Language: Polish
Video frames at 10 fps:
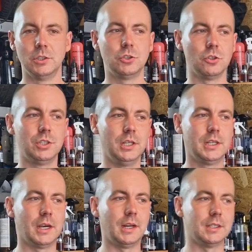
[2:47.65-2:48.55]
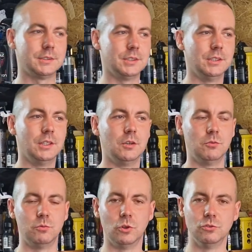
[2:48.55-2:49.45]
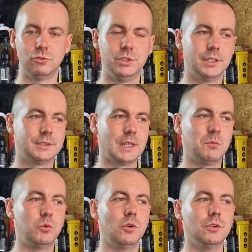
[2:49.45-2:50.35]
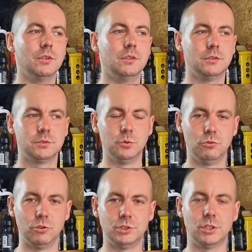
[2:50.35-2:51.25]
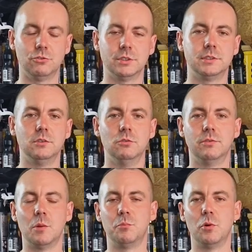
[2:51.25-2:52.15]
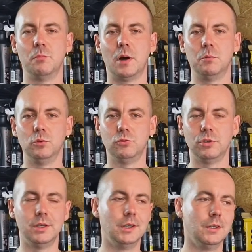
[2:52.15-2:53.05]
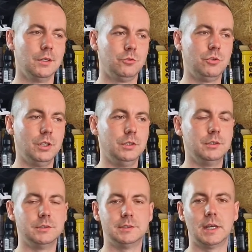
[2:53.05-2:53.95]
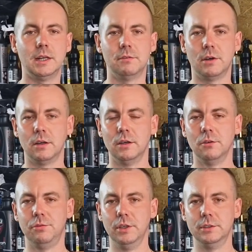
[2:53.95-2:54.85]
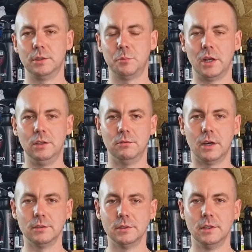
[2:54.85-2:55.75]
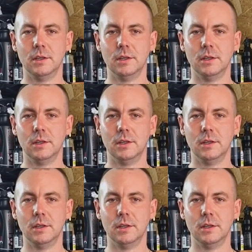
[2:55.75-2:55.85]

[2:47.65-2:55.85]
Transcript: to kilka razy włączcie zapłon, słyszycie, że z tyłu Wam pompa buczy, czyli zalewa filtr paliwa